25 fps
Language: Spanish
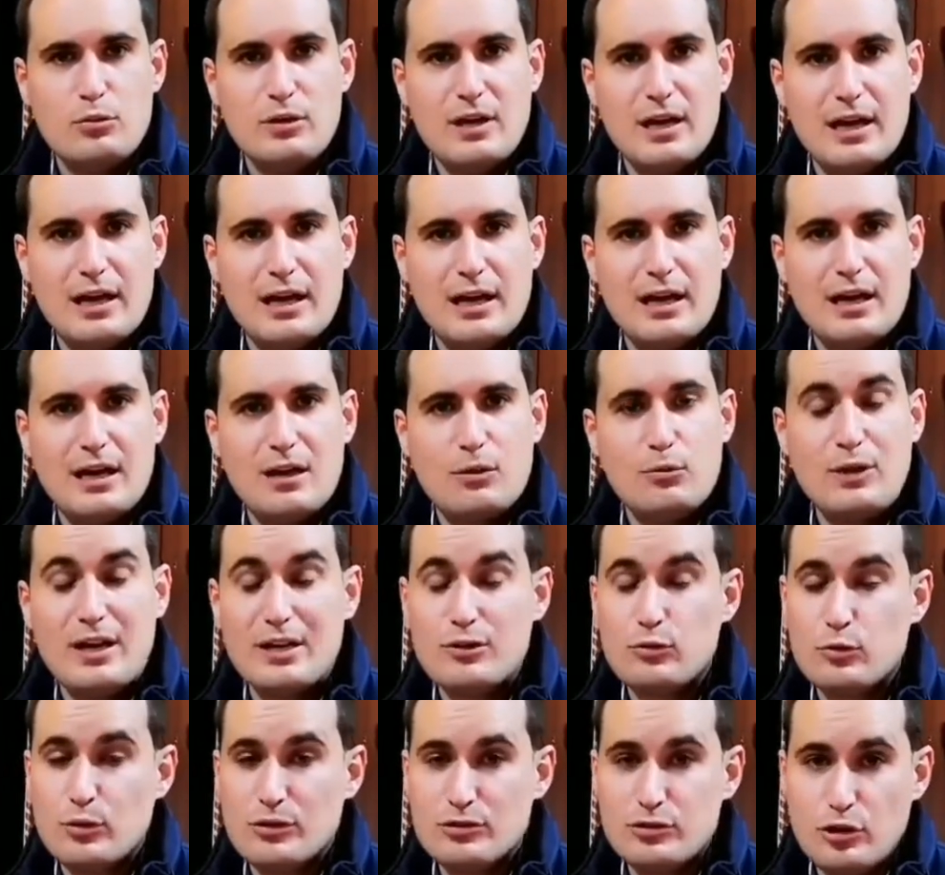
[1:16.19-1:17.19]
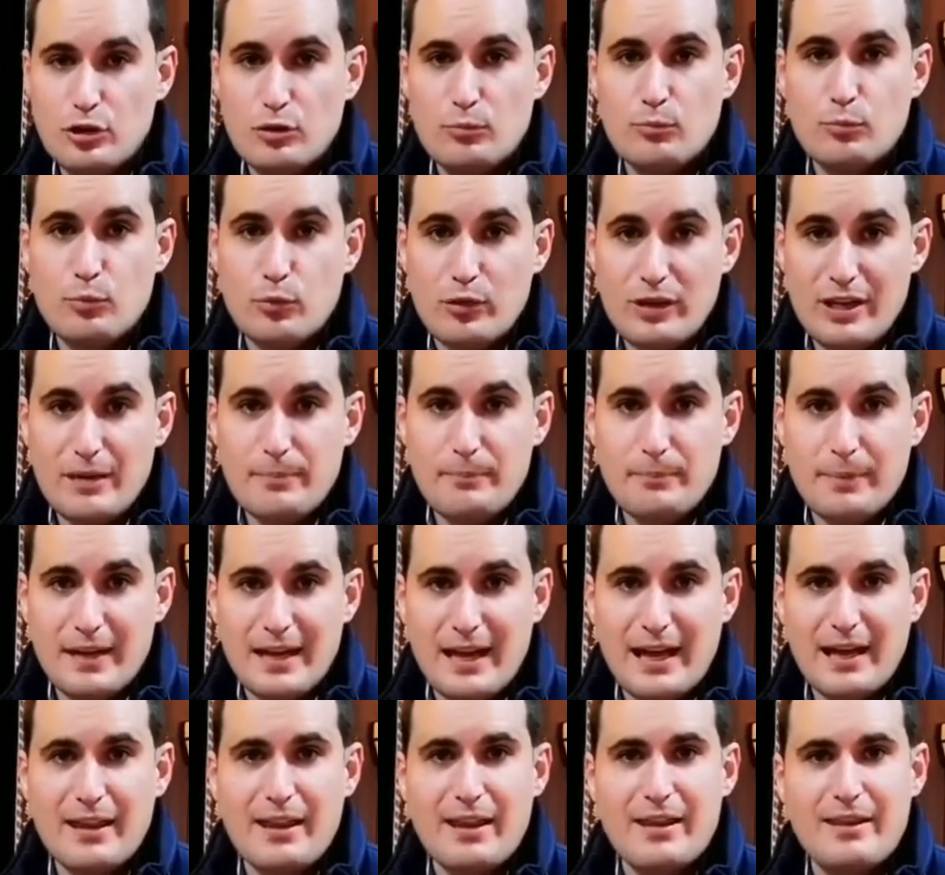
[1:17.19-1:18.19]
una, actuación muy
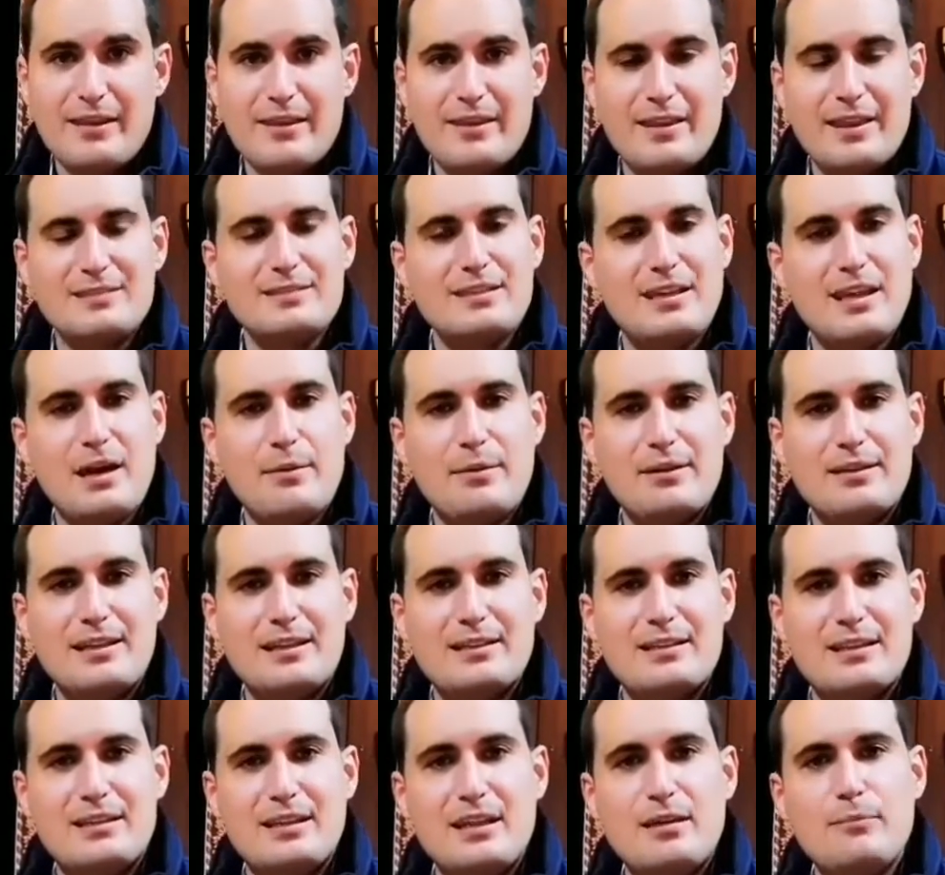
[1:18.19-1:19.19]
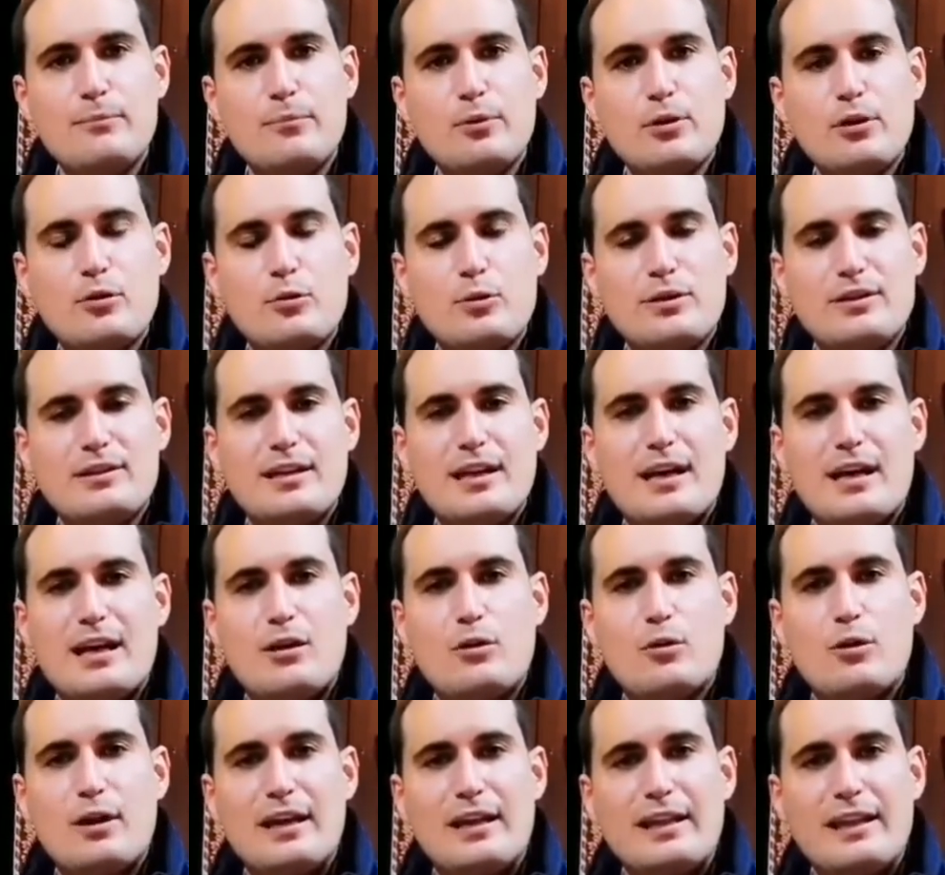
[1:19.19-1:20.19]
esperada desde hace ya bastante tiempo en nuestra
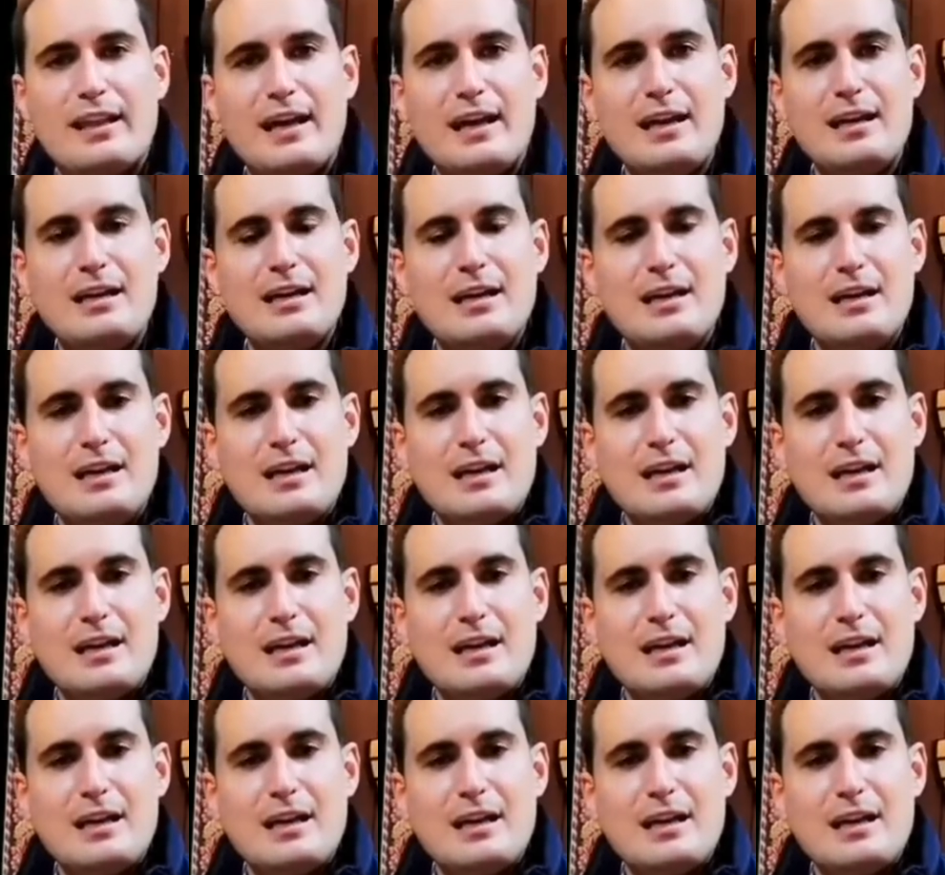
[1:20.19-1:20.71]
localidad